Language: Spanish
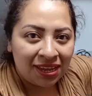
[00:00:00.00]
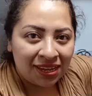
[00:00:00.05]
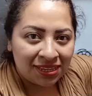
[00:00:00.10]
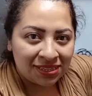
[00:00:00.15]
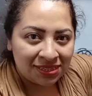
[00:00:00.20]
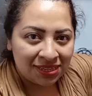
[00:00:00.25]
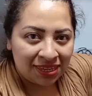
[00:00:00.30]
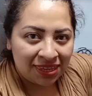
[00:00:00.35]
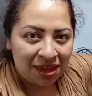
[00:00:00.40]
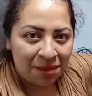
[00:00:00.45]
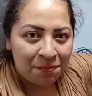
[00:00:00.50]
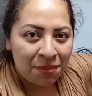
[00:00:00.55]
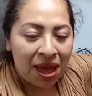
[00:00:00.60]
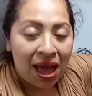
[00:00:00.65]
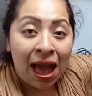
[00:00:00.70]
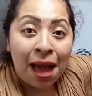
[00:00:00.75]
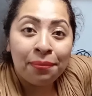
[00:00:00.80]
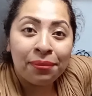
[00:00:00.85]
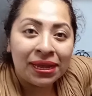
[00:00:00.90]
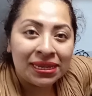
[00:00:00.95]
que se llama
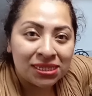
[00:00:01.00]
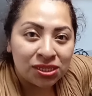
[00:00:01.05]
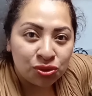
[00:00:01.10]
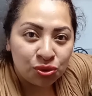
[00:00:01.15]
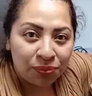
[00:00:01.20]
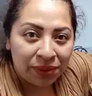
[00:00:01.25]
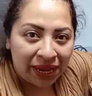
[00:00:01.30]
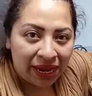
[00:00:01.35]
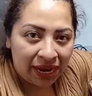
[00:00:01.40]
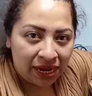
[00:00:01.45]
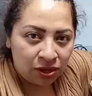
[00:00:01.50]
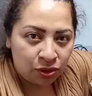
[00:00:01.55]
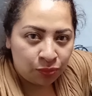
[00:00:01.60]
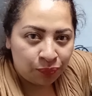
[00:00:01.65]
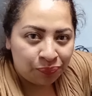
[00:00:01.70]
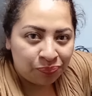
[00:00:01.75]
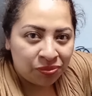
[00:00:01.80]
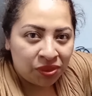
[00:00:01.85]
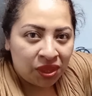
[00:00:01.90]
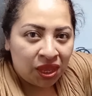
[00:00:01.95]
Abasto Vegano.
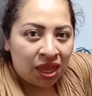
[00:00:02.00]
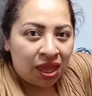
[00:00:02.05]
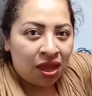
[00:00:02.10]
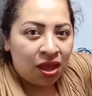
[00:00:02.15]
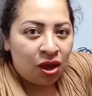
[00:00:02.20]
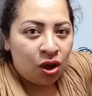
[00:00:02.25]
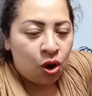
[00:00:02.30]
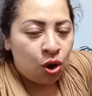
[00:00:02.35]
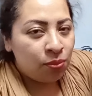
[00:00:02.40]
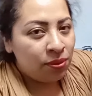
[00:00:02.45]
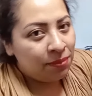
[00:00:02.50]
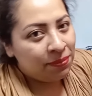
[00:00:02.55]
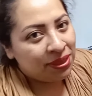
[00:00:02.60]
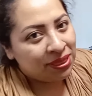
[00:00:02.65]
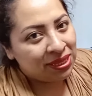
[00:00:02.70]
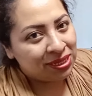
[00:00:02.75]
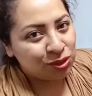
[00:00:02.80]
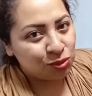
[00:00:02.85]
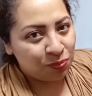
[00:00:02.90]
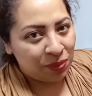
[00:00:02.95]

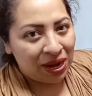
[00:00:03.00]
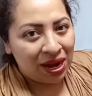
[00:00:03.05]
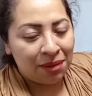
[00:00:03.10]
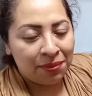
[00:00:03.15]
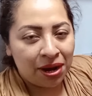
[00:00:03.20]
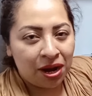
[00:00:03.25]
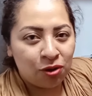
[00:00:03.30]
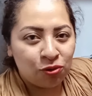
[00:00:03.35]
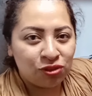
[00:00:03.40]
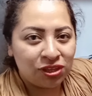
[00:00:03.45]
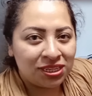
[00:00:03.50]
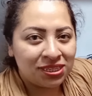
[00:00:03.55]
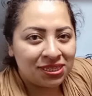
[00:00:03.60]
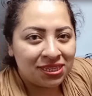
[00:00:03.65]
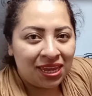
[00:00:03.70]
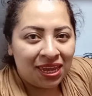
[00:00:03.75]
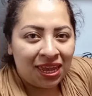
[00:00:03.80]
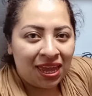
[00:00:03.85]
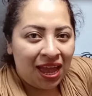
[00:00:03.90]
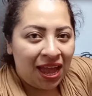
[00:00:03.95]
Obviamente su palabra lo
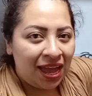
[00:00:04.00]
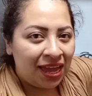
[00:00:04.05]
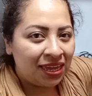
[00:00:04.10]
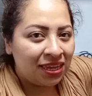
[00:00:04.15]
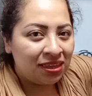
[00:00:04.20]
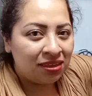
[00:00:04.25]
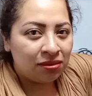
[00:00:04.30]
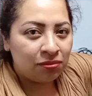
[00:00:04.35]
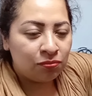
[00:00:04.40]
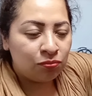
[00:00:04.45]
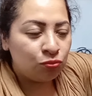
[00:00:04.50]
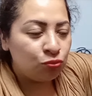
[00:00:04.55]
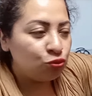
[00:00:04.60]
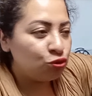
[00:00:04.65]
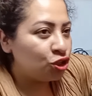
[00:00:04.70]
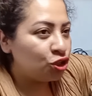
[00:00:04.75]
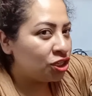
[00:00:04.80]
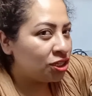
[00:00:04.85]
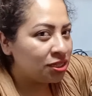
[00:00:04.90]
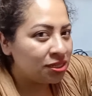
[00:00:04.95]
dice, hay
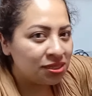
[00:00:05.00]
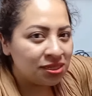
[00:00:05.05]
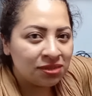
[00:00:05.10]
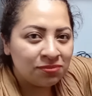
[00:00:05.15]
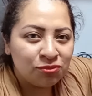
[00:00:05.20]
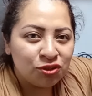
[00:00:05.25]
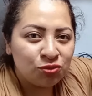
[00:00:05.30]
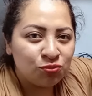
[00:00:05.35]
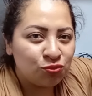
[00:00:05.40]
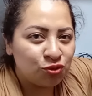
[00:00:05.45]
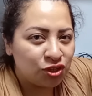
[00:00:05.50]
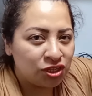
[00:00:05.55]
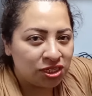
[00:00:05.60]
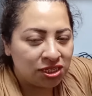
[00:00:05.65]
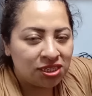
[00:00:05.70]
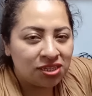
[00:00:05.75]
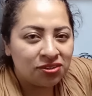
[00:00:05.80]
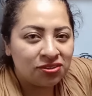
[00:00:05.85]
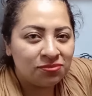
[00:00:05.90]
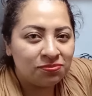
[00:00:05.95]
muchísimos,
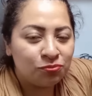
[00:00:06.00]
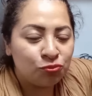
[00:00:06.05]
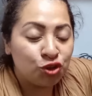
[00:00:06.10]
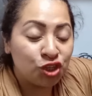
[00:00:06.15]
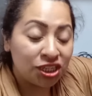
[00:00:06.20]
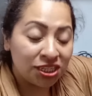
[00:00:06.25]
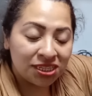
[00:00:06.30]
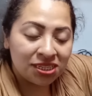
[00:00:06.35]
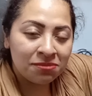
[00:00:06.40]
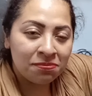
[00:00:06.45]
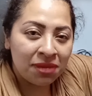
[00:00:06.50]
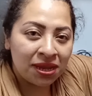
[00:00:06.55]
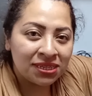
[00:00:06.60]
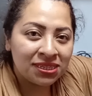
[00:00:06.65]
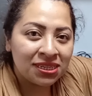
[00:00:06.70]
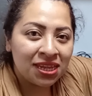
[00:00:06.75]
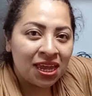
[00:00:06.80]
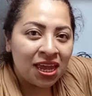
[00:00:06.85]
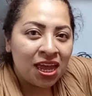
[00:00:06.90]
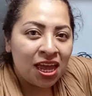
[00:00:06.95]

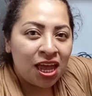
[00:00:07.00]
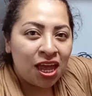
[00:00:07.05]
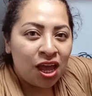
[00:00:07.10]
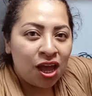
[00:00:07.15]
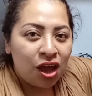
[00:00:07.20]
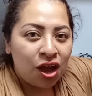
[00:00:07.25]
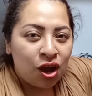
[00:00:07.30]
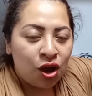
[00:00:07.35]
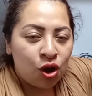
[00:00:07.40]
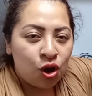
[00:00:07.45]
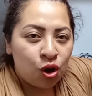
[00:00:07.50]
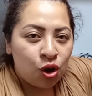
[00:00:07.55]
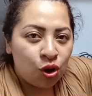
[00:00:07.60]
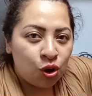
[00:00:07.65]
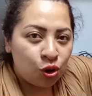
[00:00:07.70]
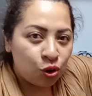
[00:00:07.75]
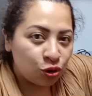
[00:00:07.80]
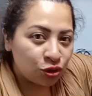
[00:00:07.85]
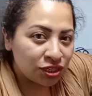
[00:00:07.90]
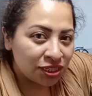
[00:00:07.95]
muchísimas
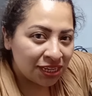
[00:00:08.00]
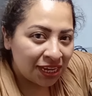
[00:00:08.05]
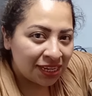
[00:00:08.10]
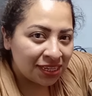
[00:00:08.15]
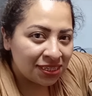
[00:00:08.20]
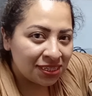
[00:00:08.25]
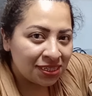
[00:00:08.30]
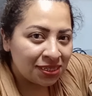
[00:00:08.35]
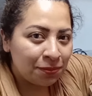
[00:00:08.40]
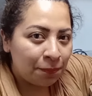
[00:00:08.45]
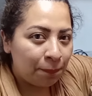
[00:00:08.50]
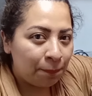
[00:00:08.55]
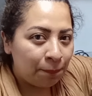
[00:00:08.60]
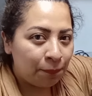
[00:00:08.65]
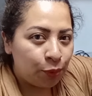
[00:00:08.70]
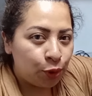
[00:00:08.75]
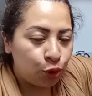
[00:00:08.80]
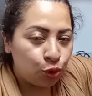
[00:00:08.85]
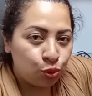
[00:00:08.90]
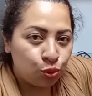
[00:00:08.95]
cosas,
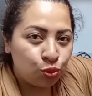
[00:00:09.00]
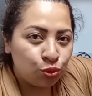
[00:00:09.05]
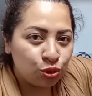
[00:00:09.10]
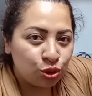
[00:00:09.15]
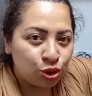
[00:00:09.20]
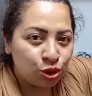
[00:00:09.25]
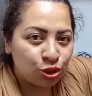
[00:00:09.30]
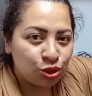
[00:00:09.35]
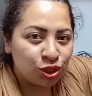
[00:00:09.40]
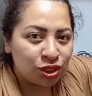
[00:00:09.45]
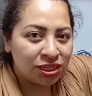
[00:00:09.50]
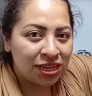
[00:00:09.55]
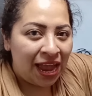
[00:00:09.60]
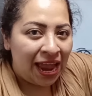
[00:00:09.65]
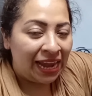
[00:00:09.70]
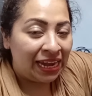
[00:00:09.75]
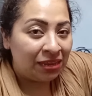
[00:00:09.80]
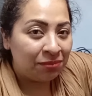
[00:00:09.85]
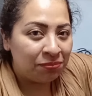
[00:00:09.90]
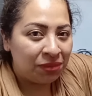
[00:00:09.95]
productos
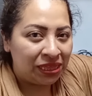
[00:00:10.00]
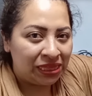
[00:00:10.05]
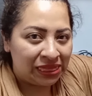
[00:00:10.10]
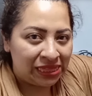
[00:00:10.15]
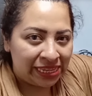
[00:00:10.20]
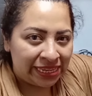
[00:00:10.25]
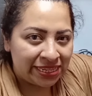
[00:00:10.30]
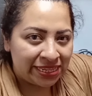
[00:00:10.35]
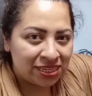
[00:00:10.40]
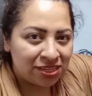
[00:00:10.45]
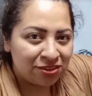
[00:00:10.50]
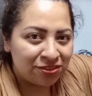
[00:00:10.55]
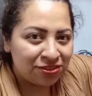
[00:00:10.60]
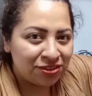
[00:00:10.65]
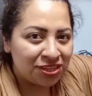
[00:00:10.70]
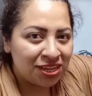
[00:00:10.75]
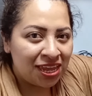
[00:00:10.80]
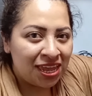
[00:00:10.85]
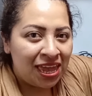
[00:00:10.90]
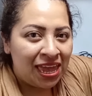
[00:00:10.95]

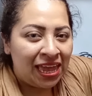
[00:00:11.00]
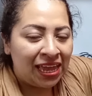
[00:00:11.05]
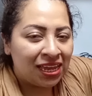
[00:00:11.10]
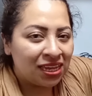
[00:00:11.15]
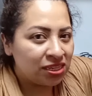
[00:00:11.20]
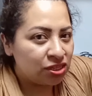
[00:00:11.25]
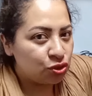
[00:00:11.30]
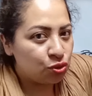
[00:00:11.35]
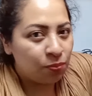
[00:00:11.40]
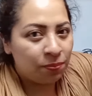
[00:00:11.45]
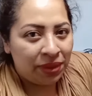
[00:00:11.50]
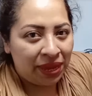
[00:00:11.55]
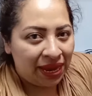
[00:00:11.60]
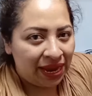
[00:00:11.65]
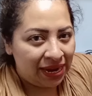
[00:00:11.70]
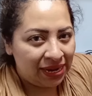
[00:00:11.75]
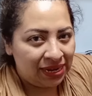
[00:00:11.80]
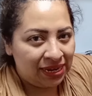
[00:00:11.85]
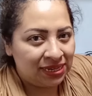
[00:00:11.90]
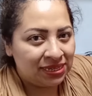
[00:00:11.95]
alimenticios que son
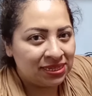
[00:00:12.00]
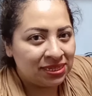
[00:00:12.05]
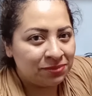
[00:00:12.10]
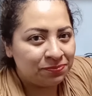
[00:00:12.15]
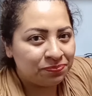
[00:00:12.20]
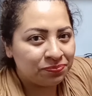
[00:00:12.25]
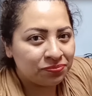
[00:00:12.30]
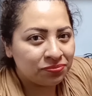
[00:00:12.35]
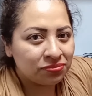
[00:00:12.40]
veganas.